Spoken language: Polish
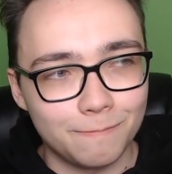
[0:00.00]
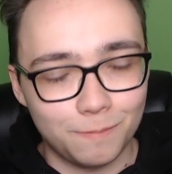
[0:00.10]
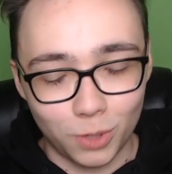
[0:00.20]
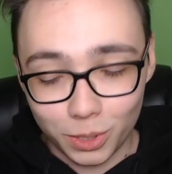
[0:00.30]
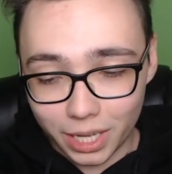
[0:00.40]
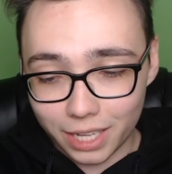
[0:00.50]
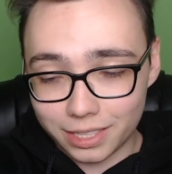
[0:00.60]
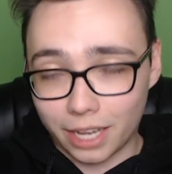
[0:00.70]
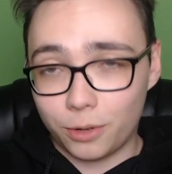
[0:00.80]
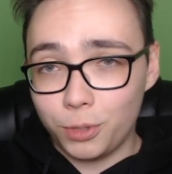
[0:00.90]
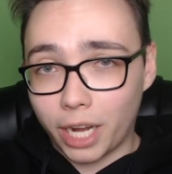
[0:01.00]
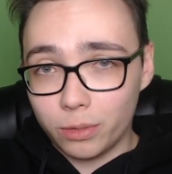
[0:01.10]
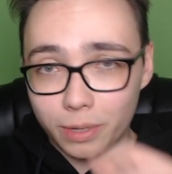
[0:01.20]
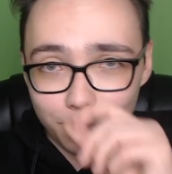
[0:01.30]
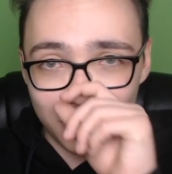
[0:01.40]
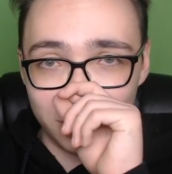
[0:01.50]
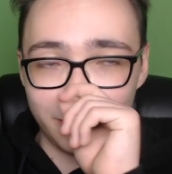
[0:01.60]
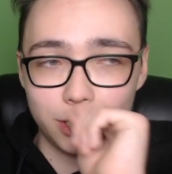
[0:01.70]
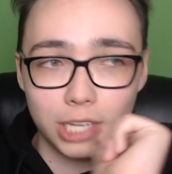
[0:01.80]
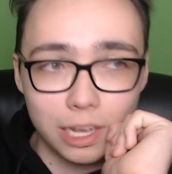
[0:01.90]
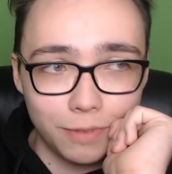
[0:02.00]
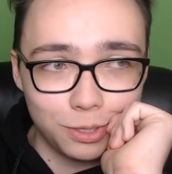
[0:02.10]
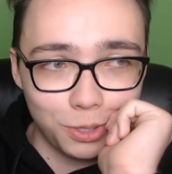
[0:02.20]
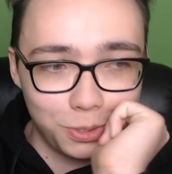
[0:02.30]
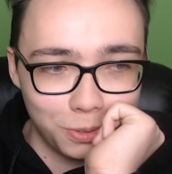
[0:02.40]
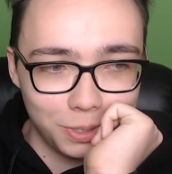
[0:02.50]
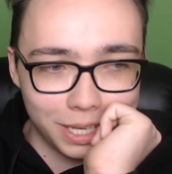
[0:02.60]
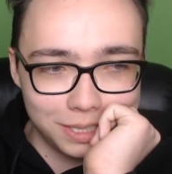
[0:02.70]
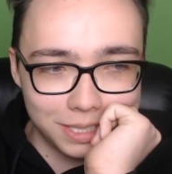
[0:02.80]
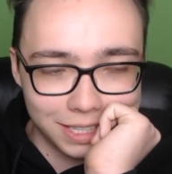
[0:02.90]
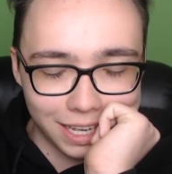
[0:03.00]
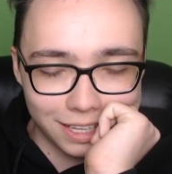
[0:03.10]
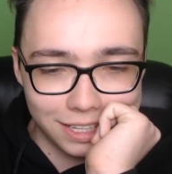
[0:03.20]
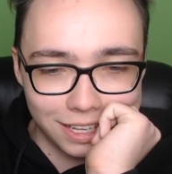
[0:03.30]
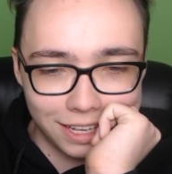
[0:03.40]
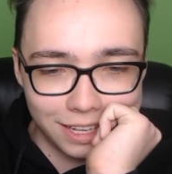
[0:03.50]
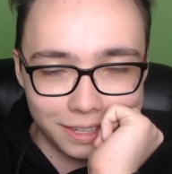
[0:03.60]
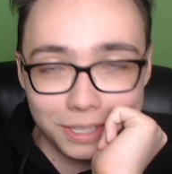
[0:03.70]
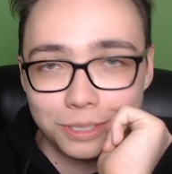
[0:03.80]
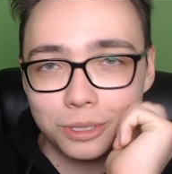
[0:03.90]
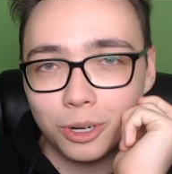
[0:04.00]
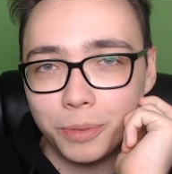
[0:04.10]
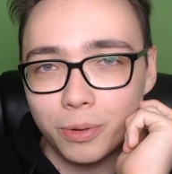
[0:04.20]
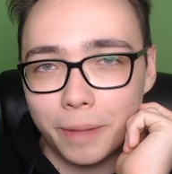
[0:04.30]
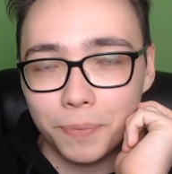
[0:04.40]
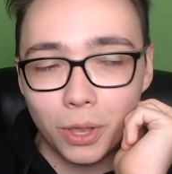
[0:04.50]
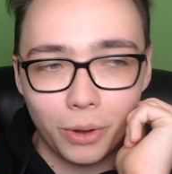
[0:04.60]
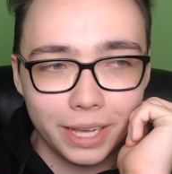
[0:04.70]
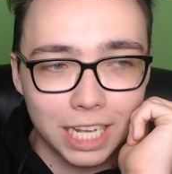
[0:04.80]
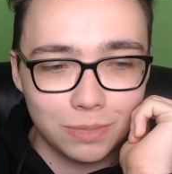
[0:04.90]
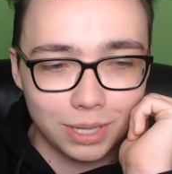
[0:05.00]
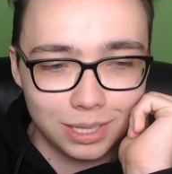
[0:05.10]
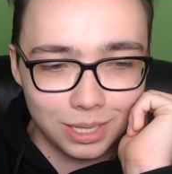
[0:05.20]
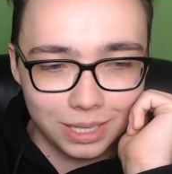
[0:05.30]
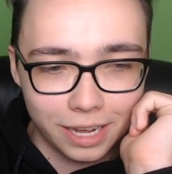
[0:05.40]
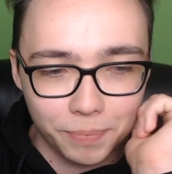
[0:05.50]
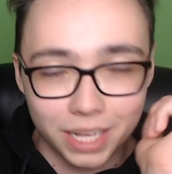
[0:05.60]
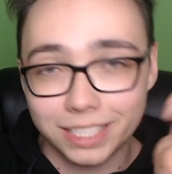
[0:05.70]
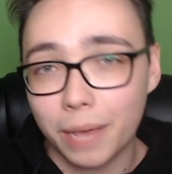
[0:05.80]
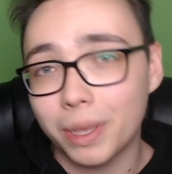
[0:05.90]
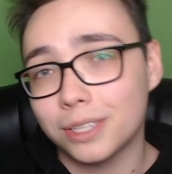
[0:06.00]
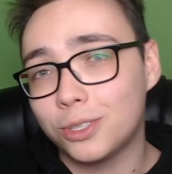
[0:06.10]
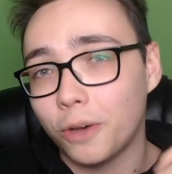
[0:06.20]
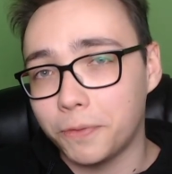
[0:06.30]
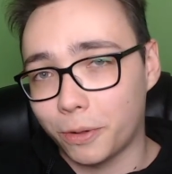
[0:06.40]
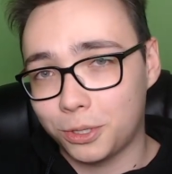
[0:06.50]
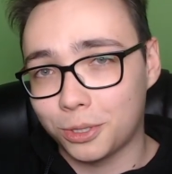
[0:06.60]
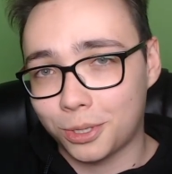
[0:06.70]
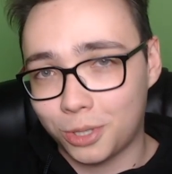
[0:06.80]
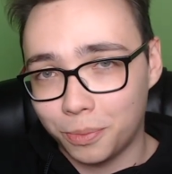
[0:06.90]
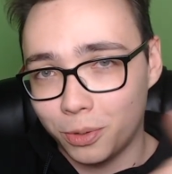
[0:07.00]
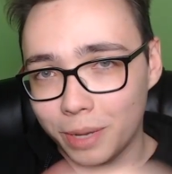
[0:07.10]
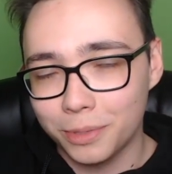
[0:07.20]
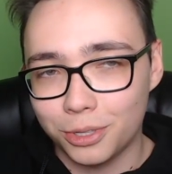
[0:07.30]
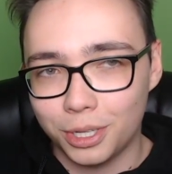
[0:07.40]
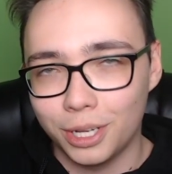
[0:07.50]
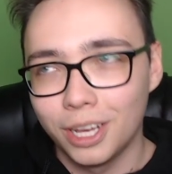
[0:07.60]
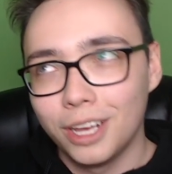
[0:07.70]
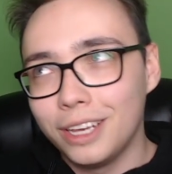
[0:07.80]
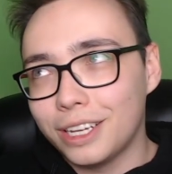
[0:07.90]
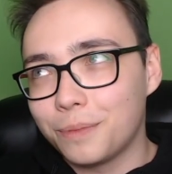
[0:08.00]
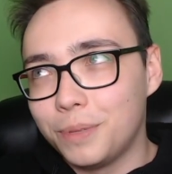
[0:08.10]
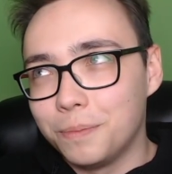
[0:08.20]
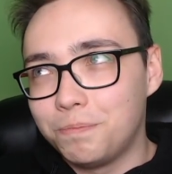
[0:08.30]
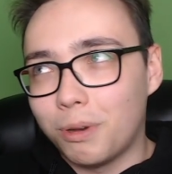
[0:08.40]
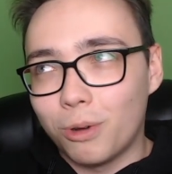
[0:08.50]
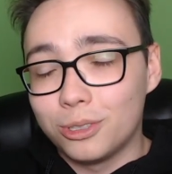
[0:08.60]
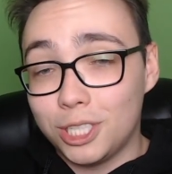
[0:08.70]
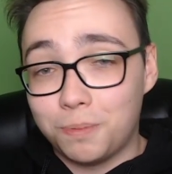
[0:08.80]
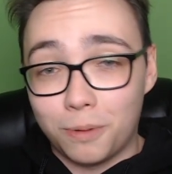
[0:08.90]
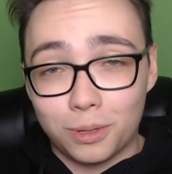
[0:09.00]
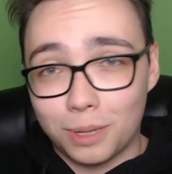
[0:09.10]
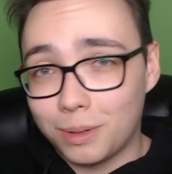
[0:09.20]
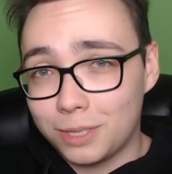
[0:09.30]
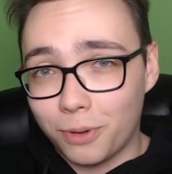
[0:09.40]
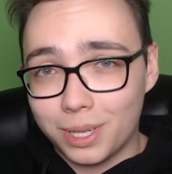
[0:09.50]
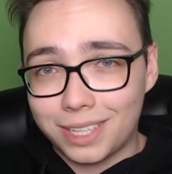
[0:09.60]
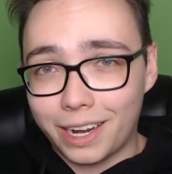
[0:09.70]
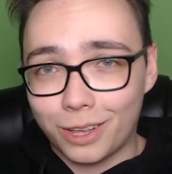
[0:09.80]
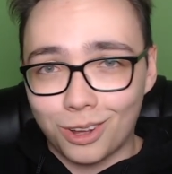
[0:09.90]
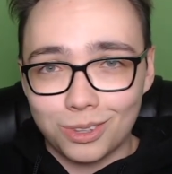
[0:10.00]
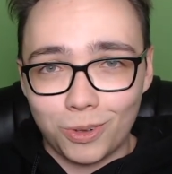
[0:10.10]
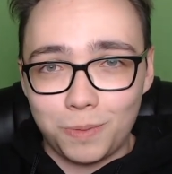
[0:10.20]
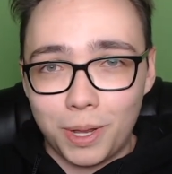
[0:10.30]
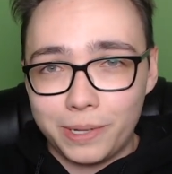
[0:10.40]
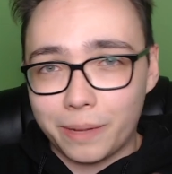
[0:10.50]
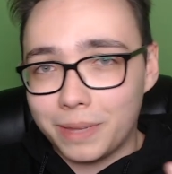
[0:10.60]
No i teraz tak, usiadłem i stwierdziłem, że coś tu jest nie tak. E, I co zrobiłem? Kolejna zła decyzja. Zamiast cofnąć to, co zrobiłem, czyli jakby połączyć z powrotem swoje stare konto i zmienić tam